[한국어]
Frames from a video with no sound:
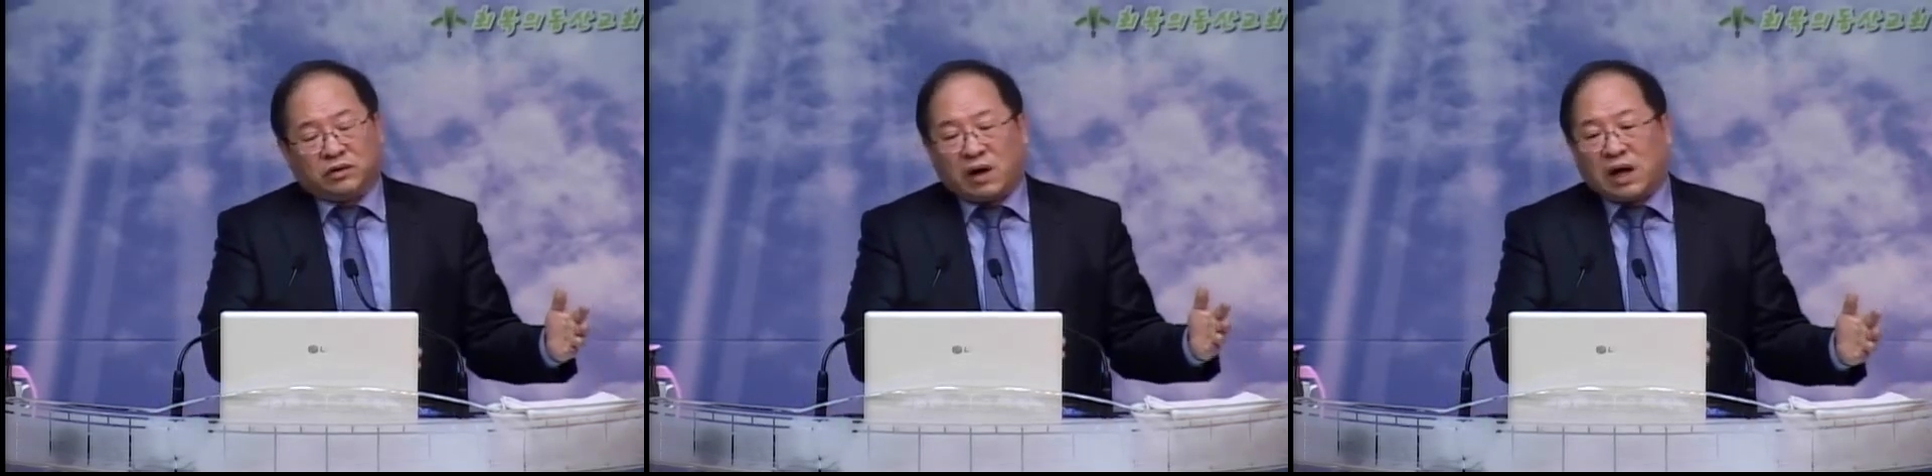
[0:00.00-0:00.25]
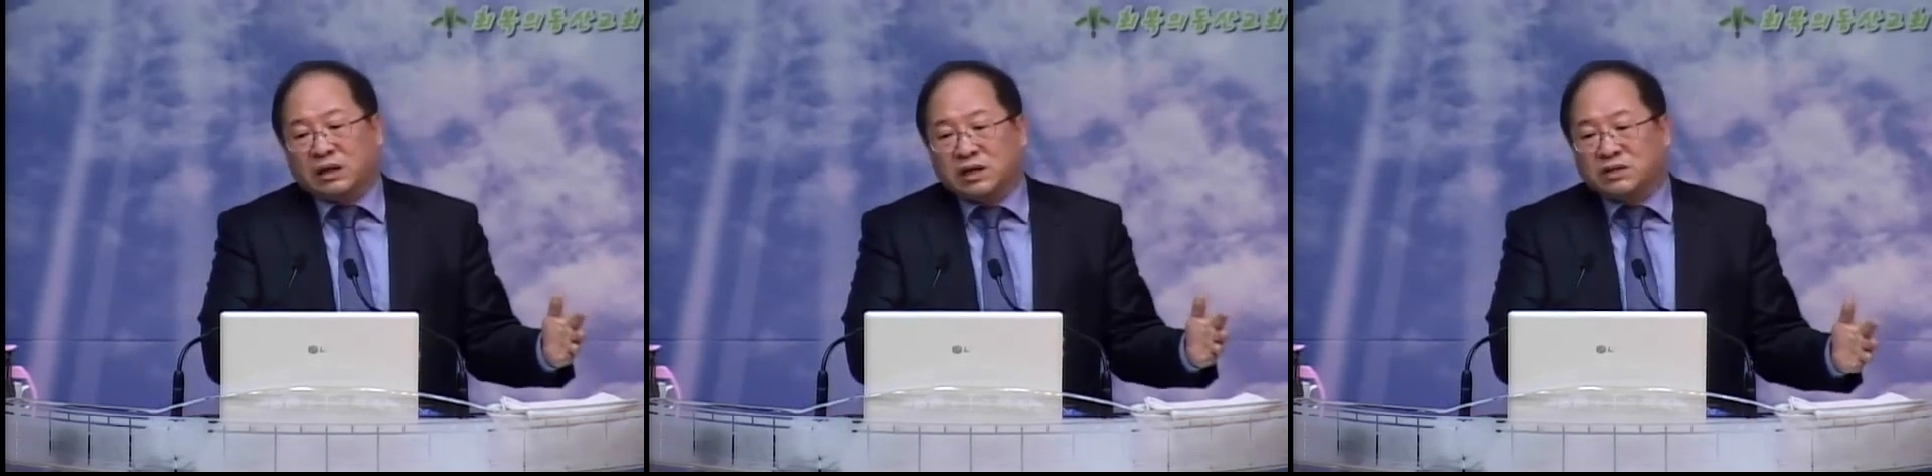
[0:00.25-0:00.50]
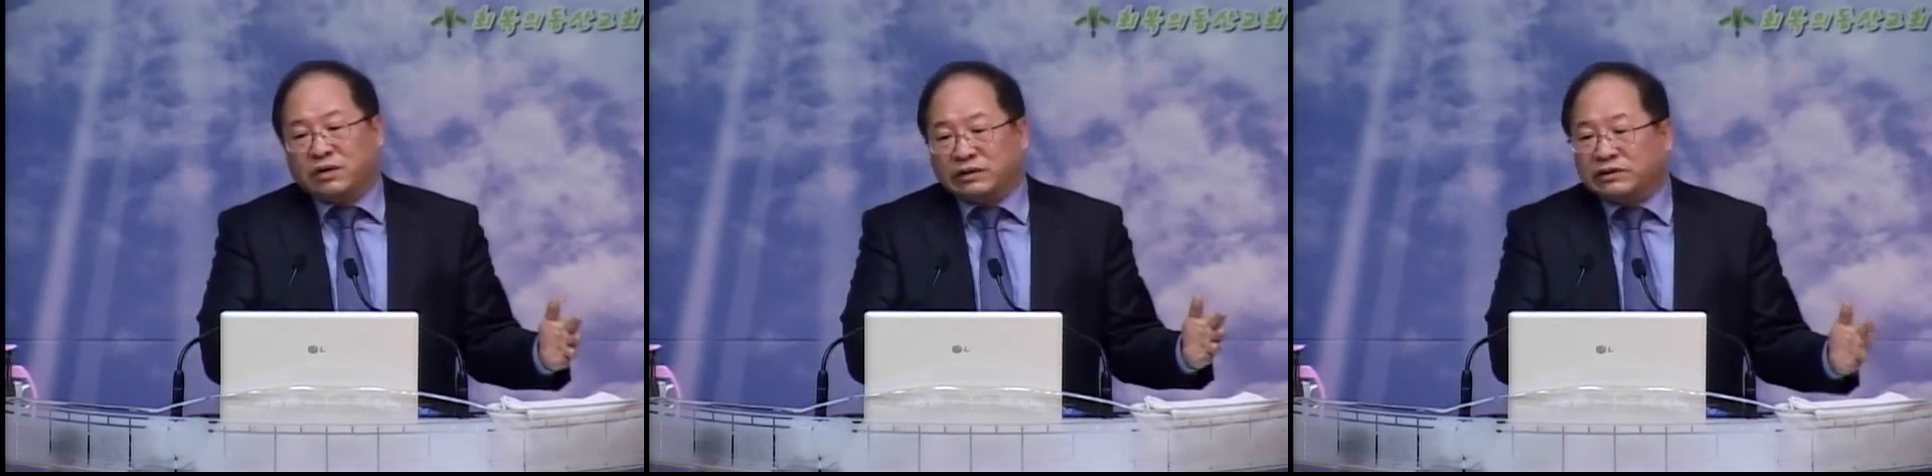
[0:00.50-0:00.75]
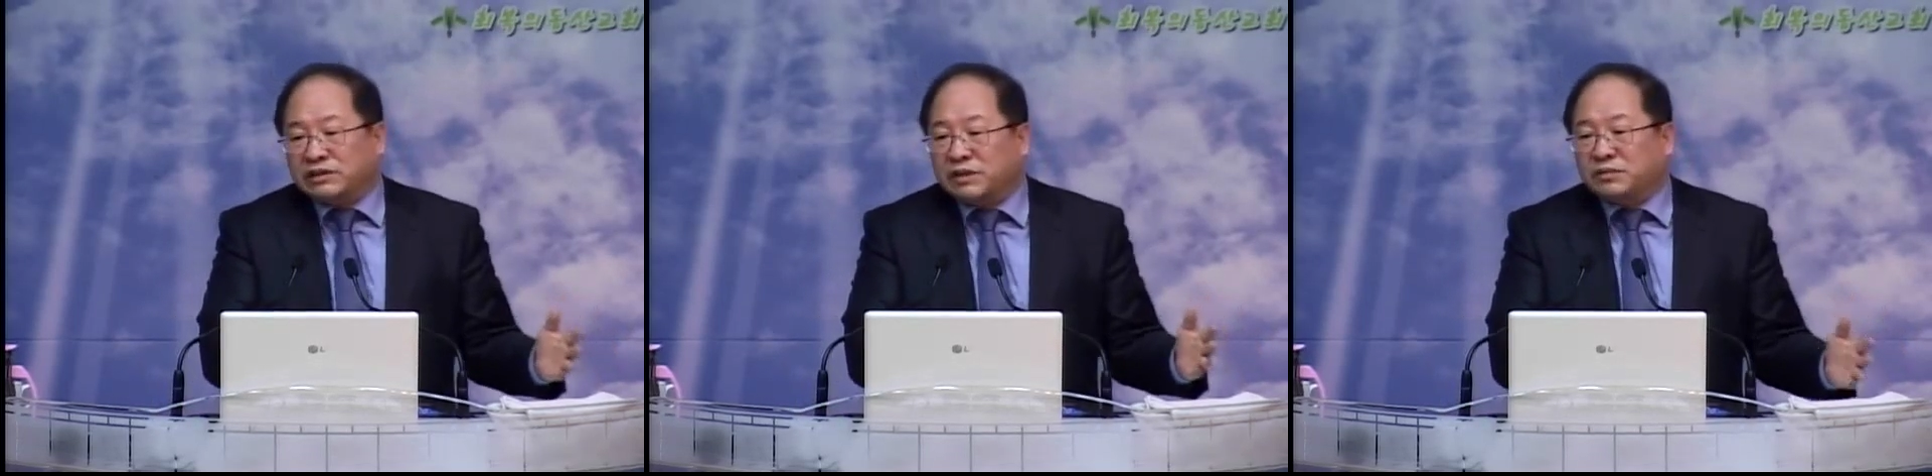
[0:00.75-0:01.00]
광야에서
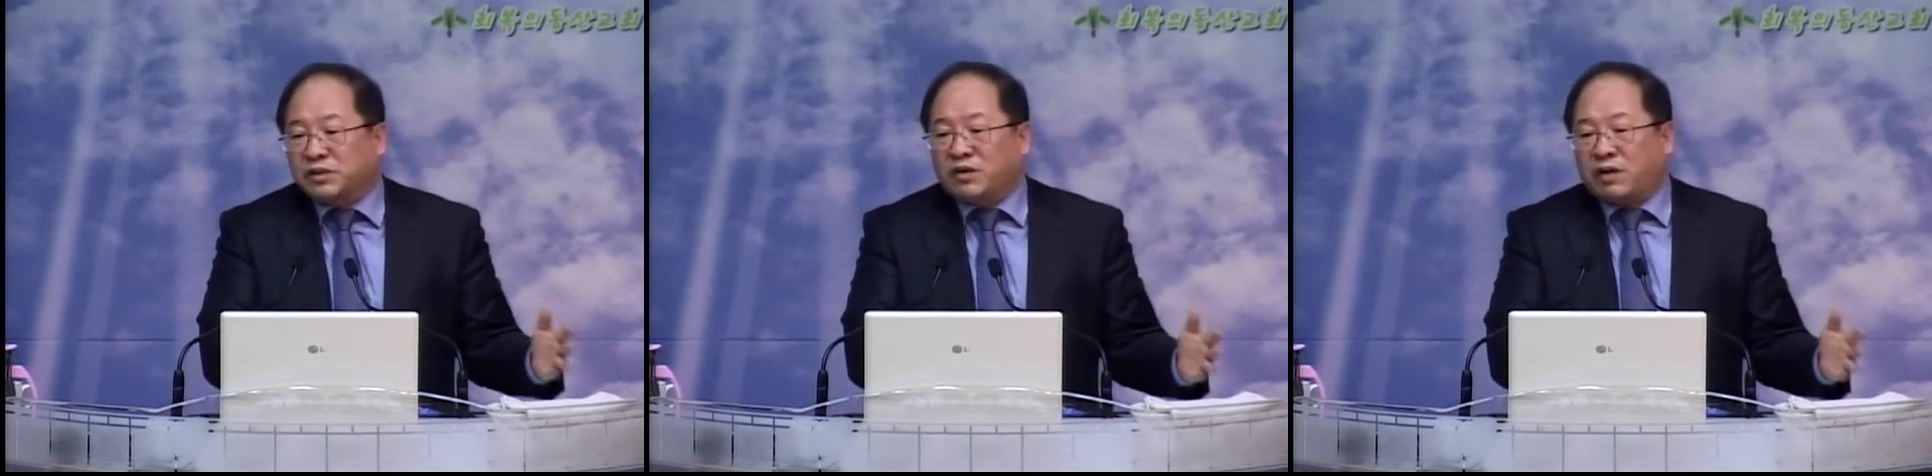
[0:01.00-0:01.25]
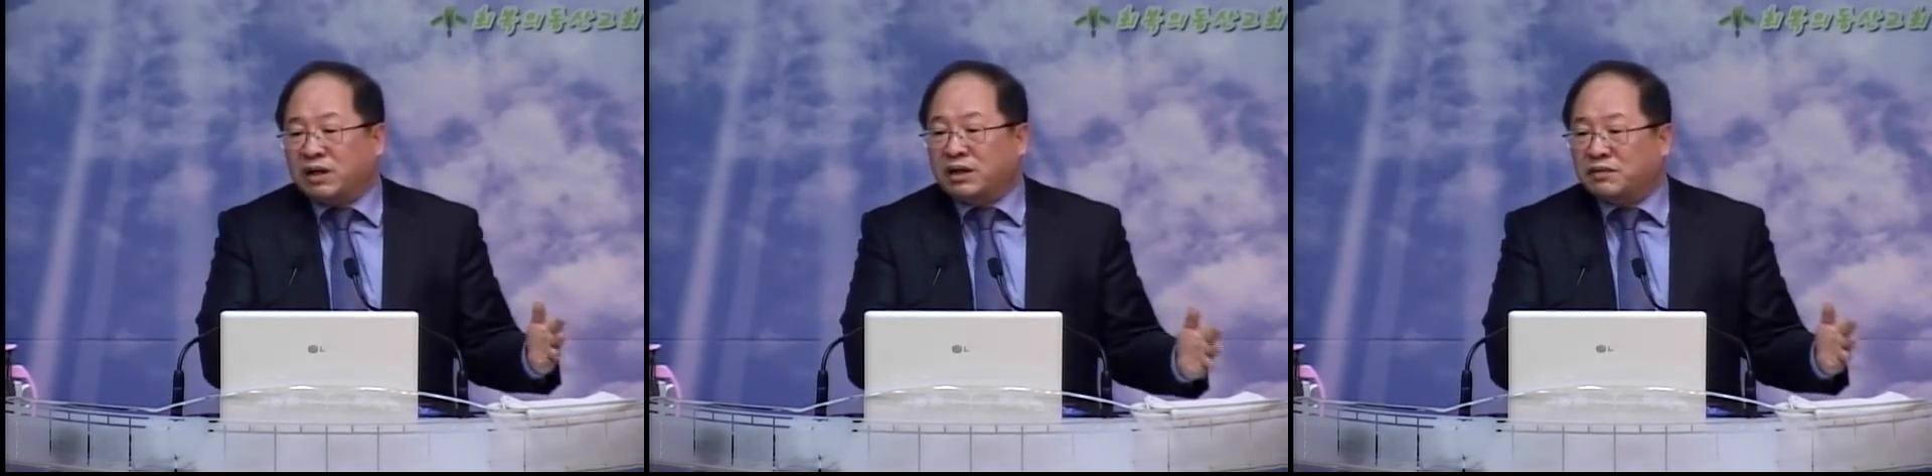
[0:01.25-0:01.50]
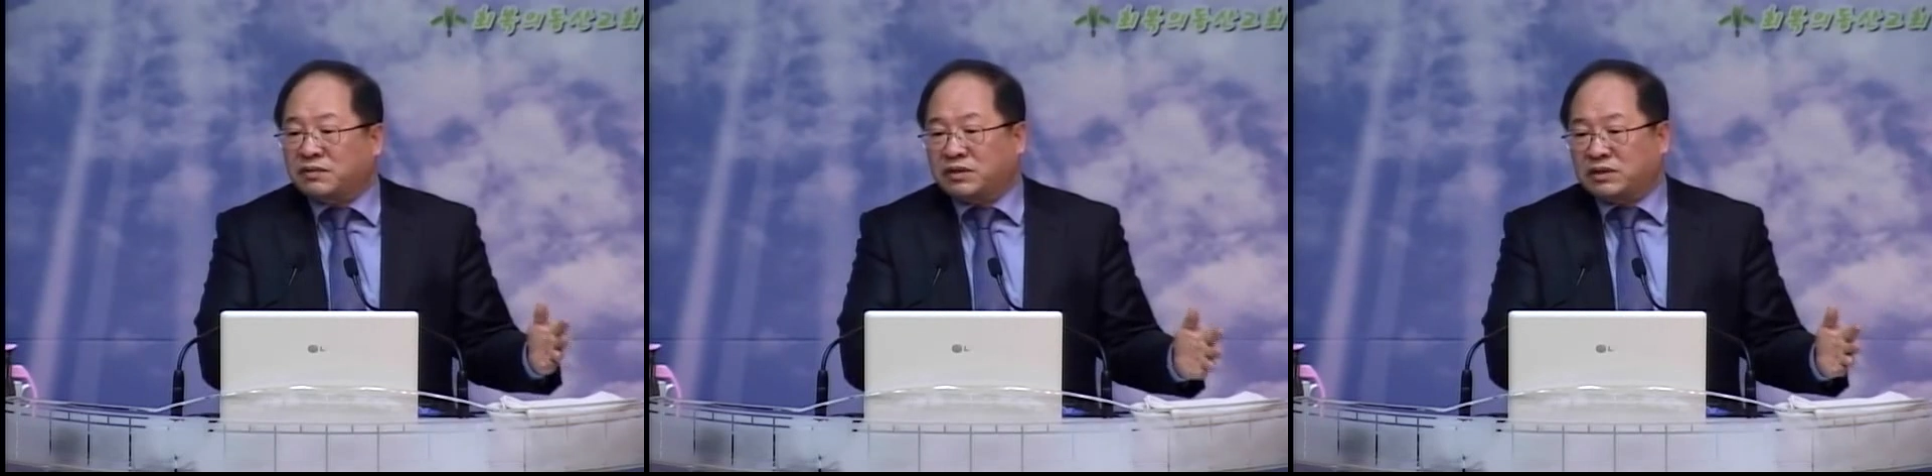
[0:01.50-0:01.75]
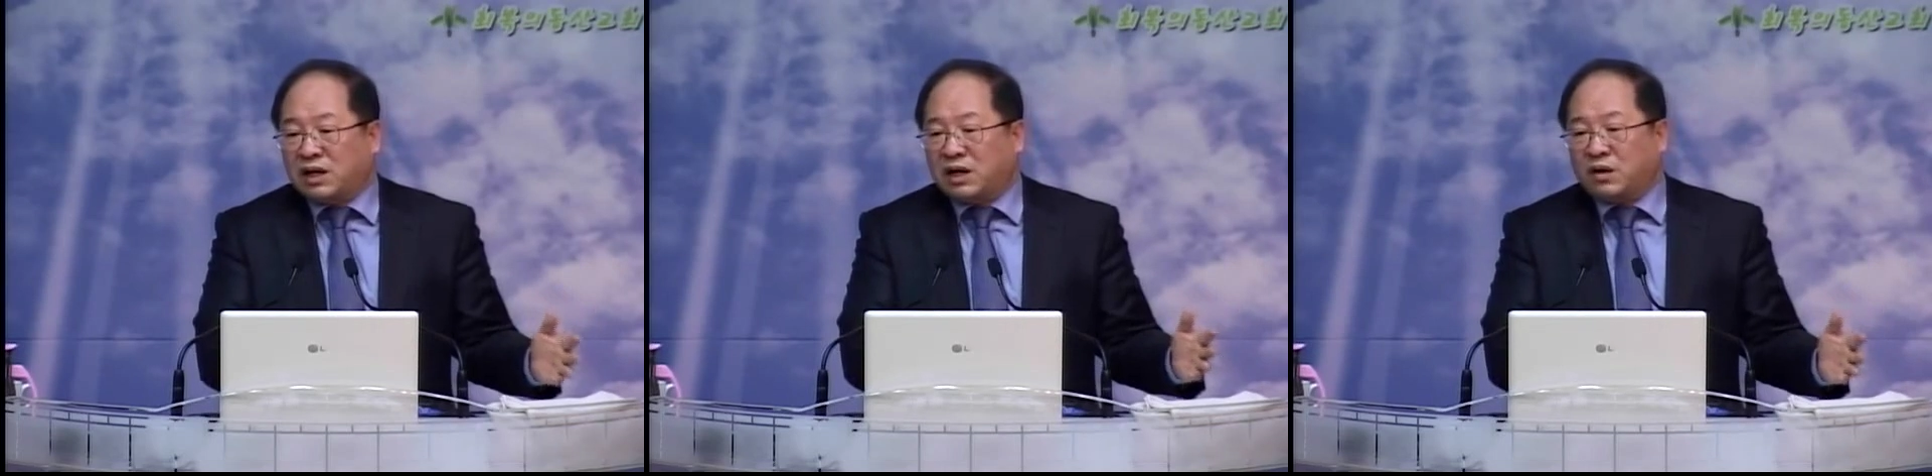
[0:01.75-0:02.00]
어렸을 때부터
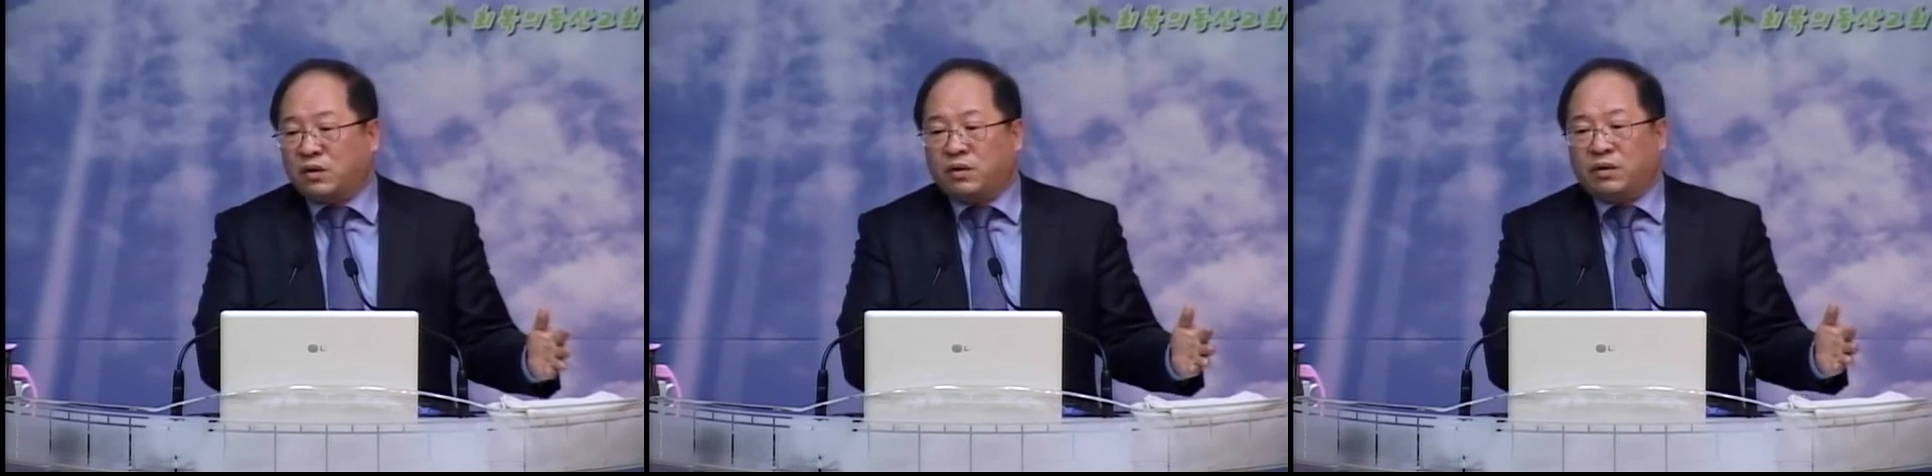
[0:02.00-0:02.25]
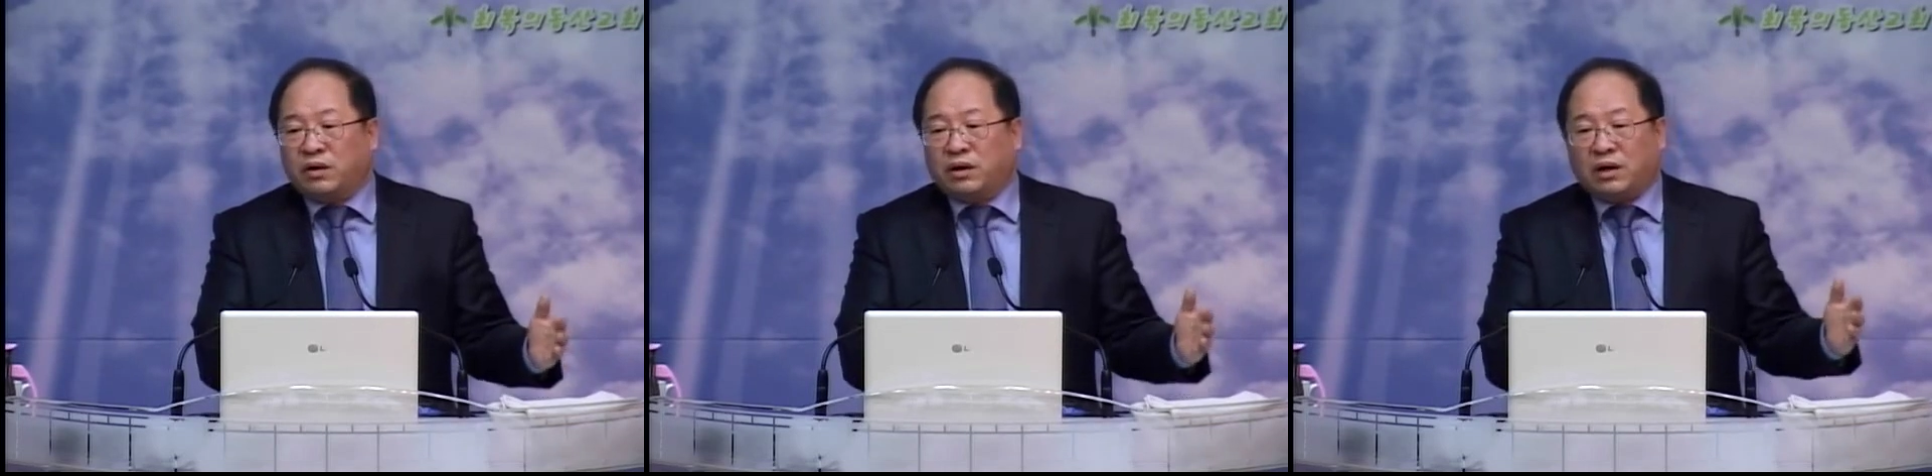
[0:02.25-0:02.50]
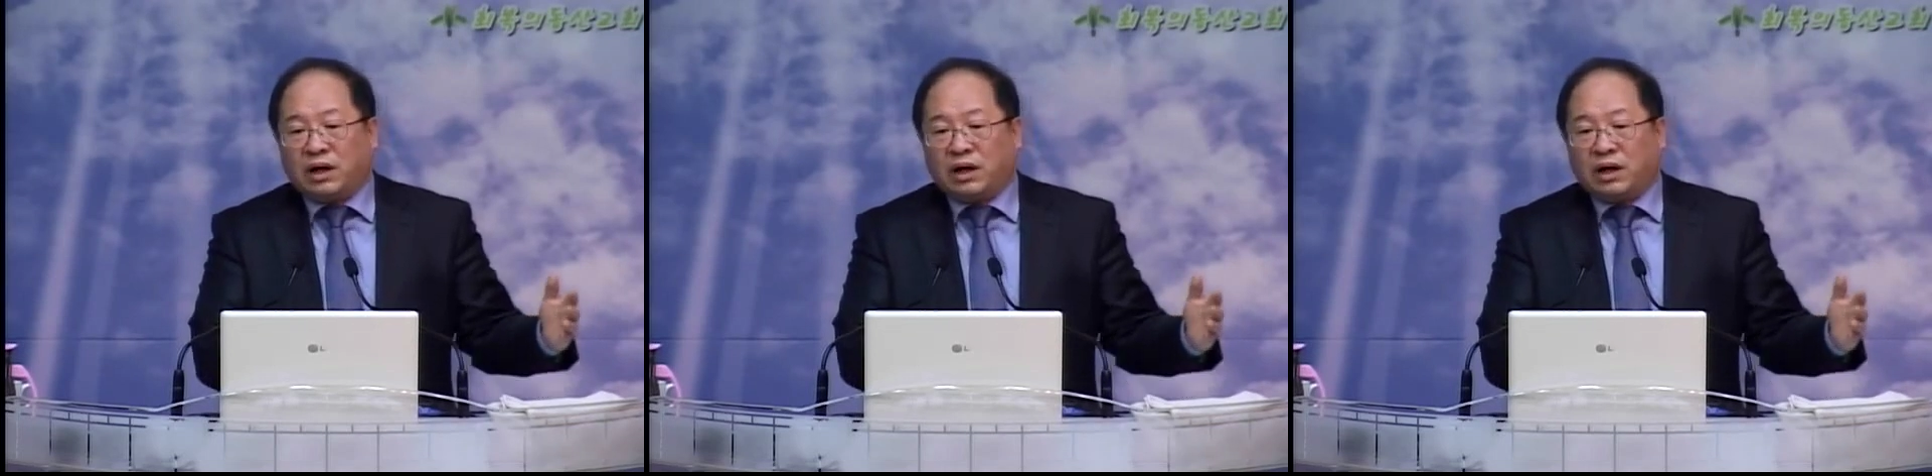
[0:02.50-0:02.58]
광야에서 자라고